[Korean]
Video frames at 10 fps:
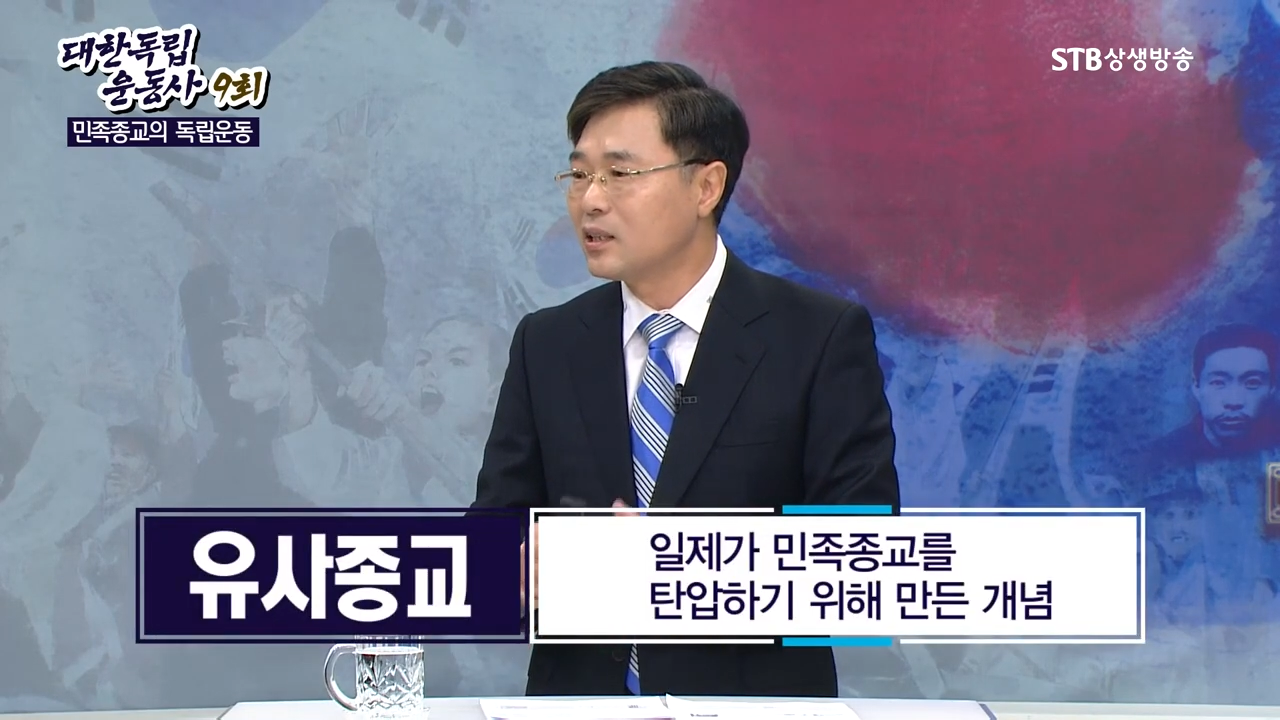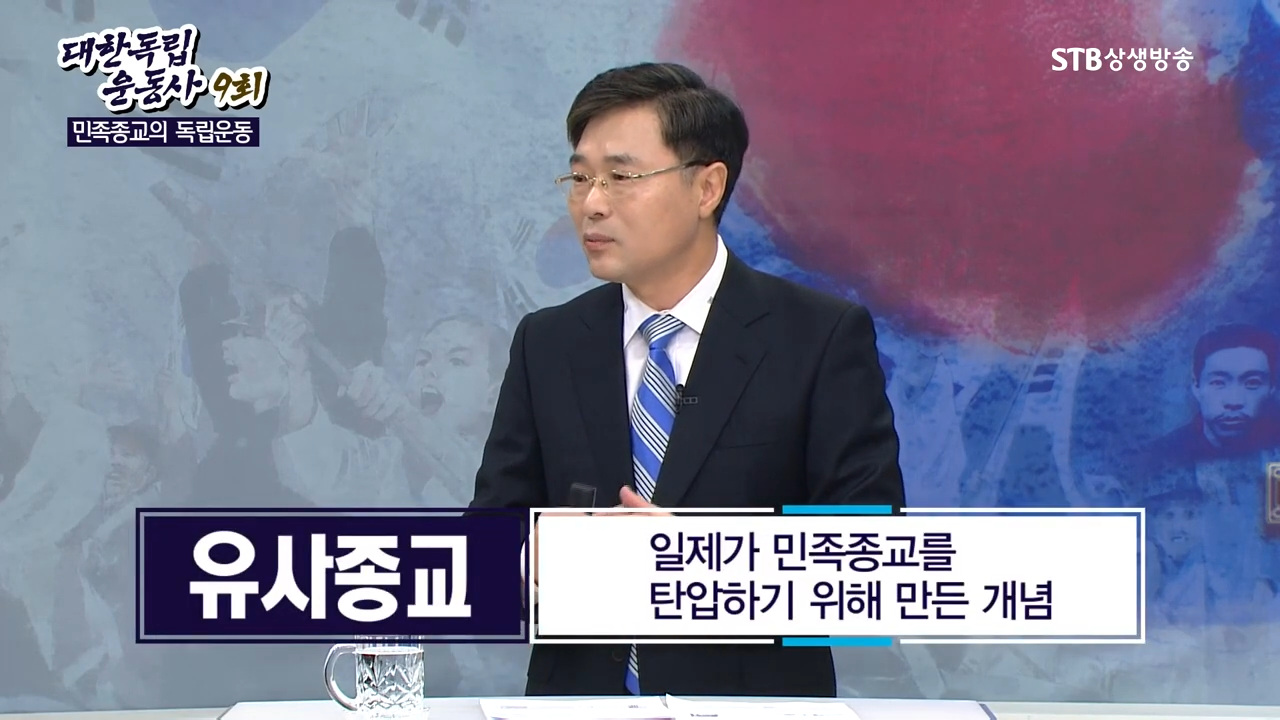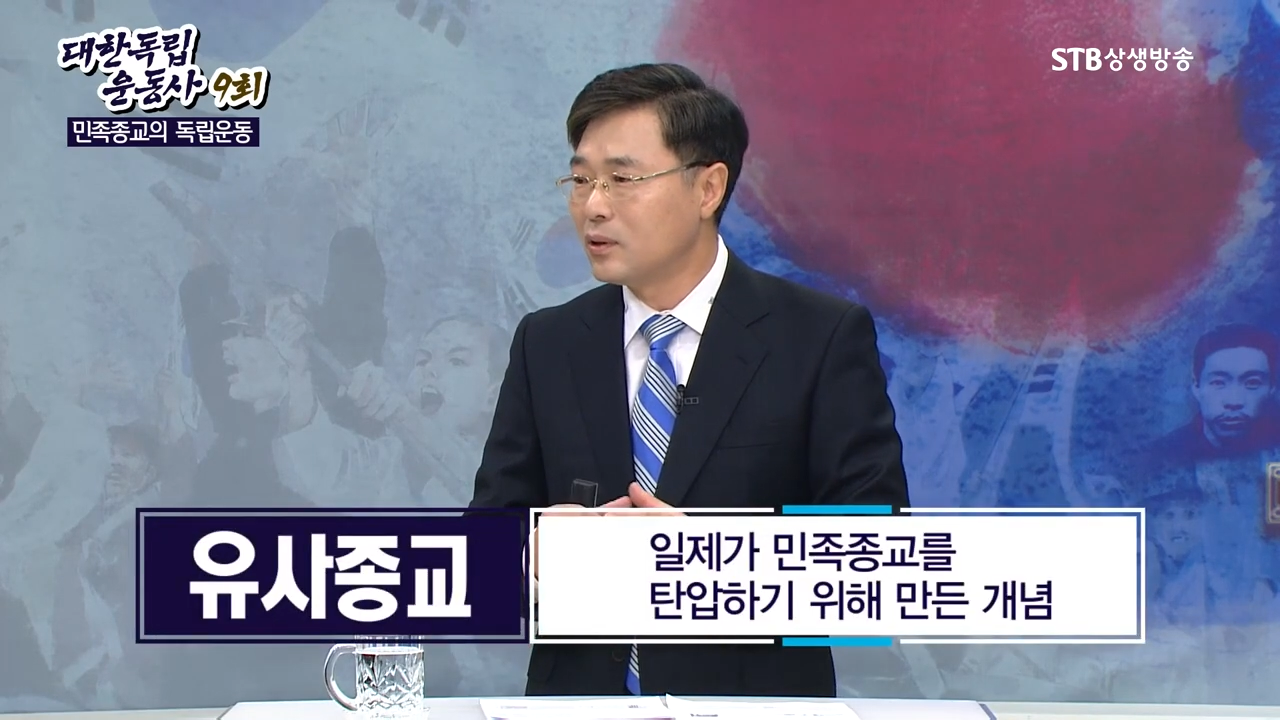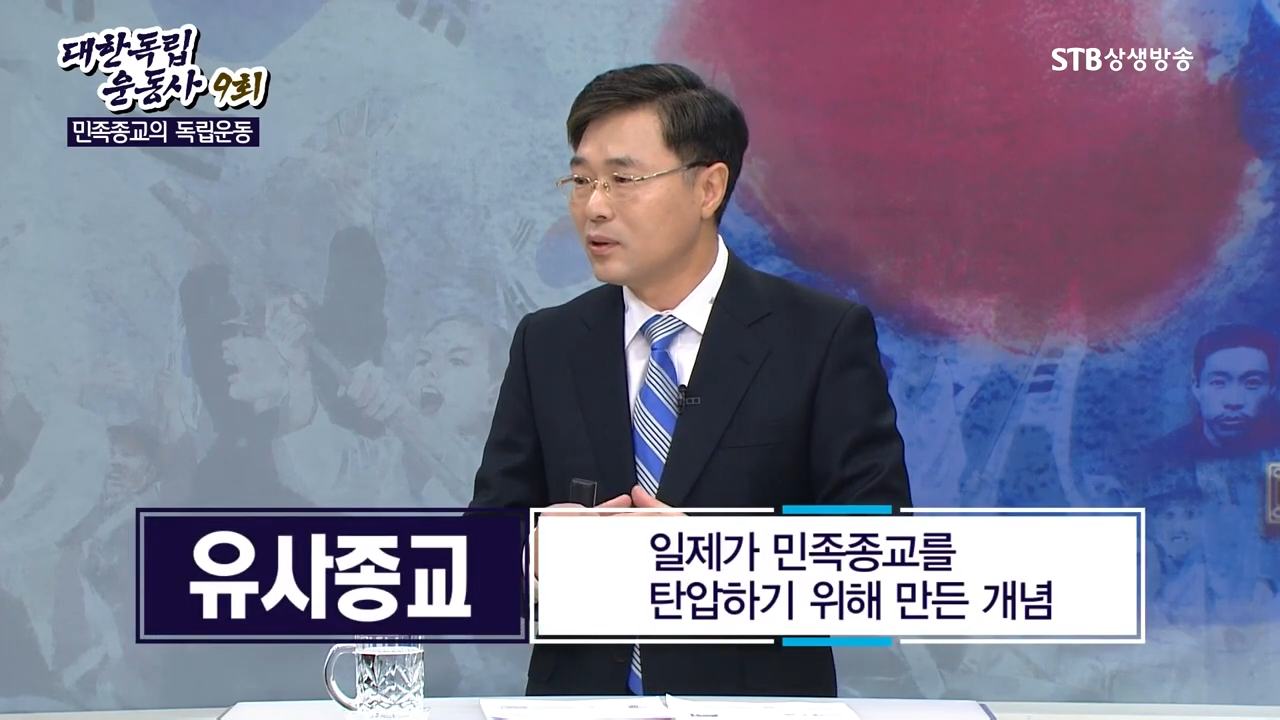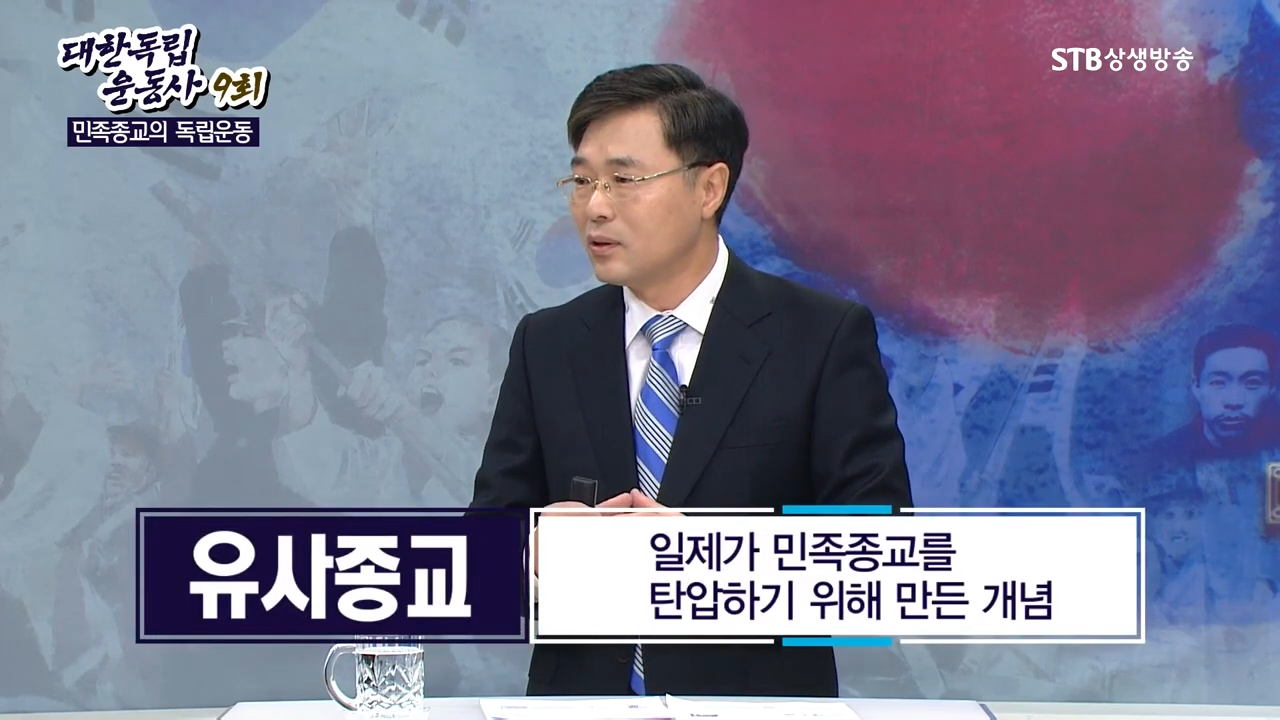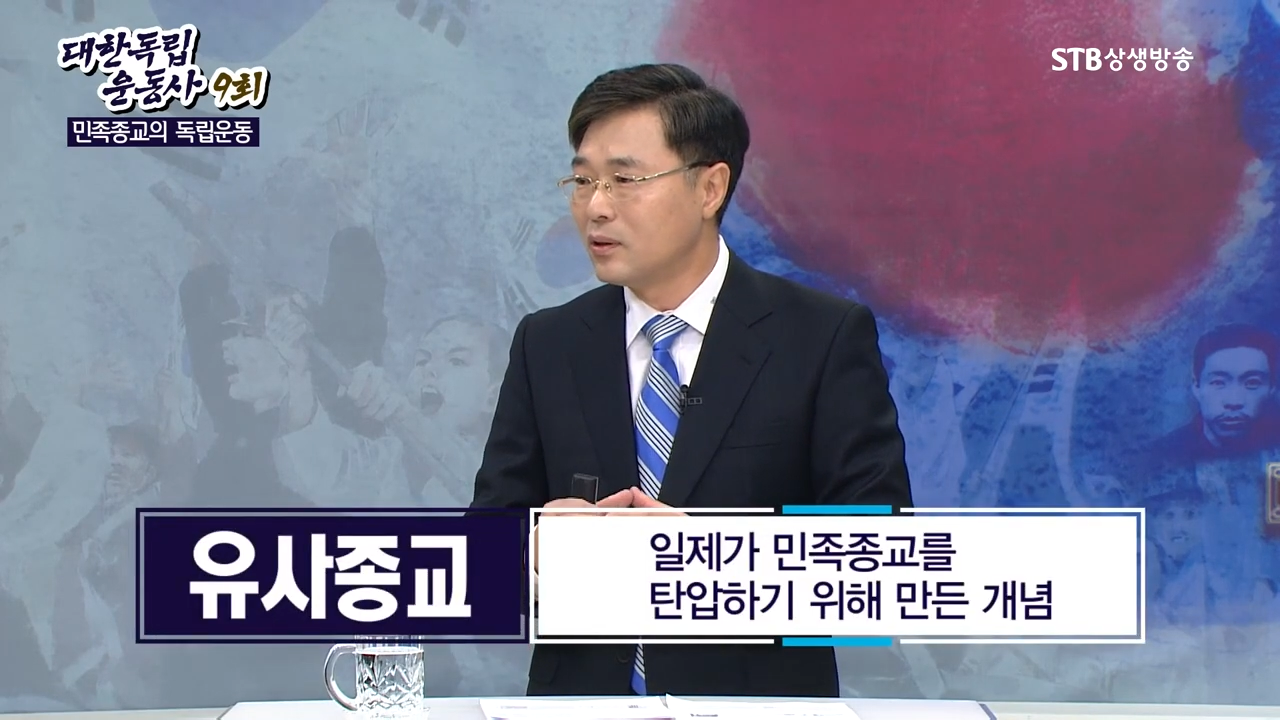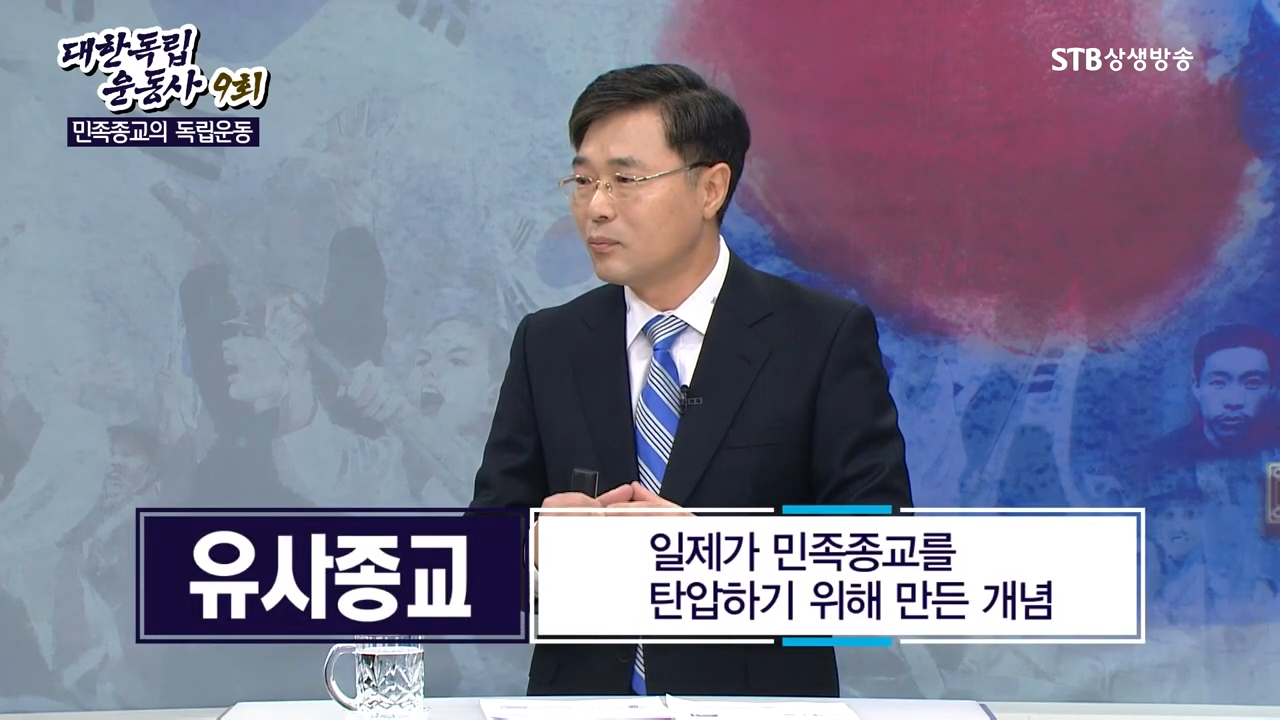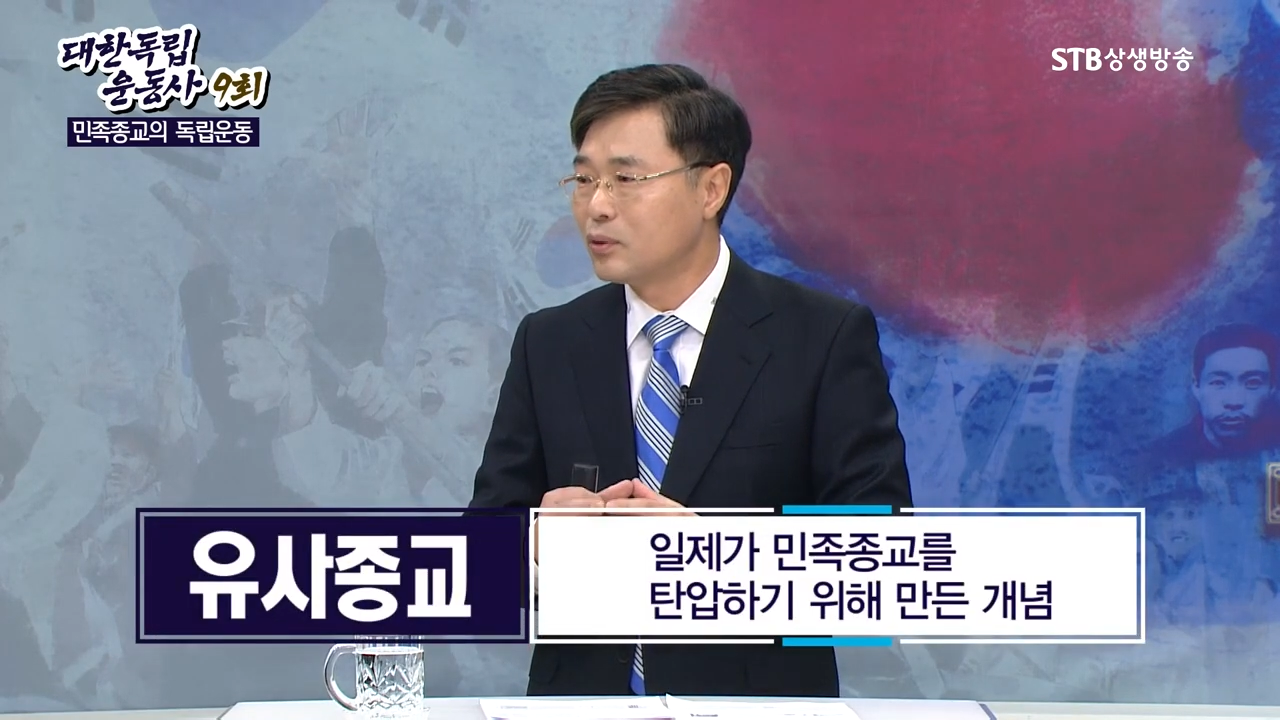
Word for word: 이름을